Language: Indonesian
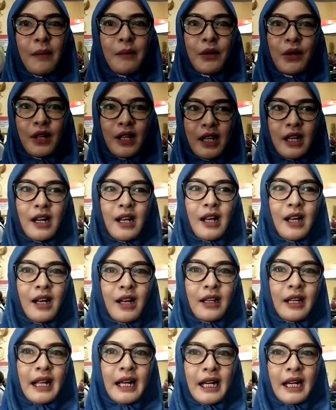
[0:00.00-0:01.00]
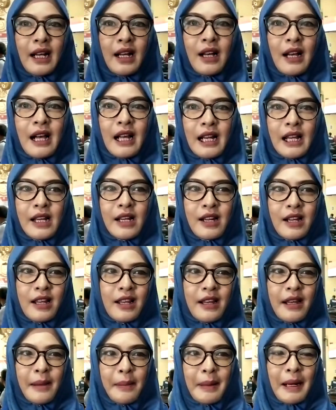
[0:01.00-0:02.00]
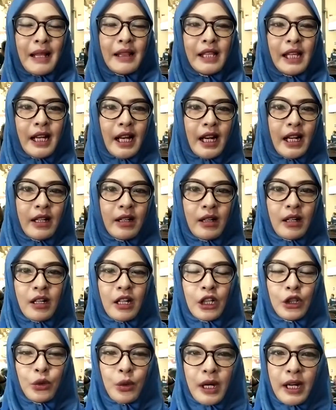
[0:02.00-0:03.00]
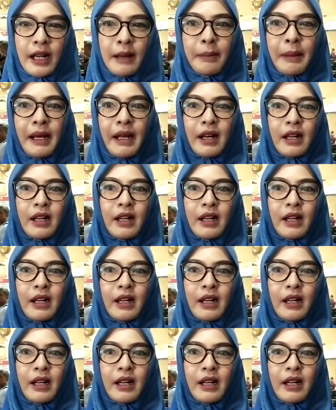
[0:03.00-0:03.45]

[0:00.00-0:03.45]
Alhamdulillah karena hari ini pelantikan Ketua DPR